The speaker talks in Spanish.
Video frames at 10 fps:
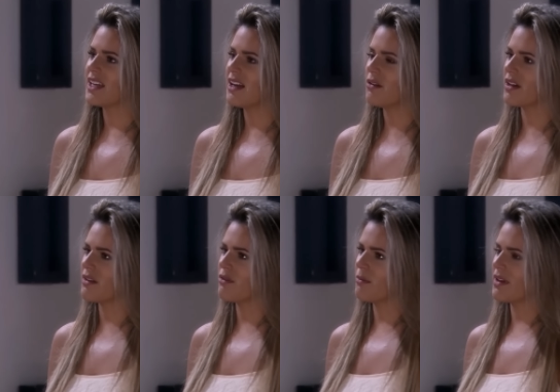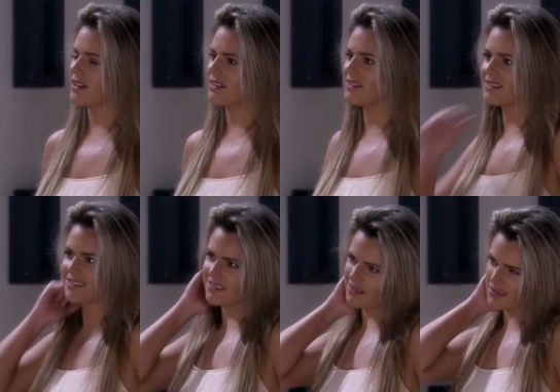era la única forma
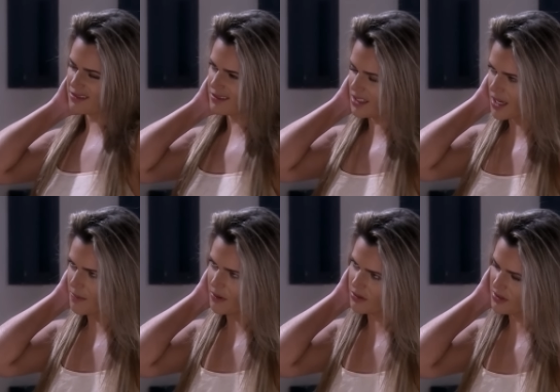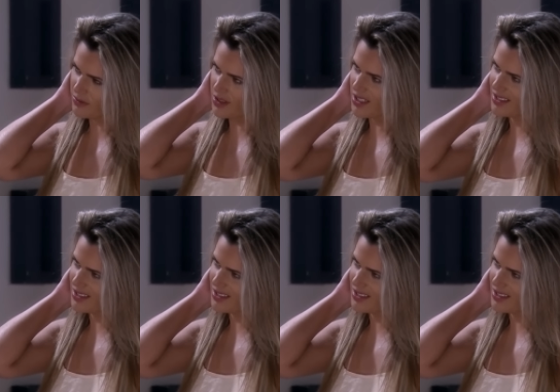de que Pablo se fuera.